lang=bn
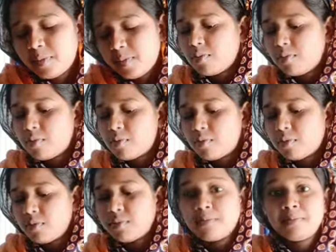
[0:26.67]
আর
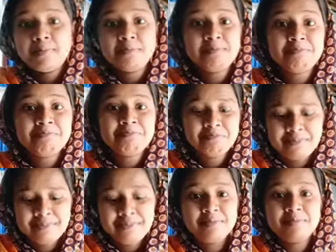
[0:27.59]
বিরিয়ানির আলুটা আমার একটু
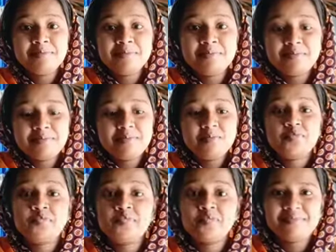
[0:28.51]
বেশিই পছন্দ
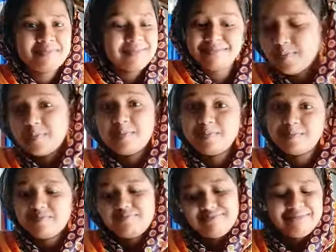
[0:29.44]
তাই
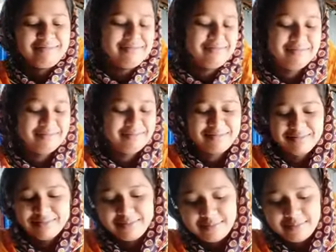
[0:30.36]
সবসময় একটা করে এক্সট্রা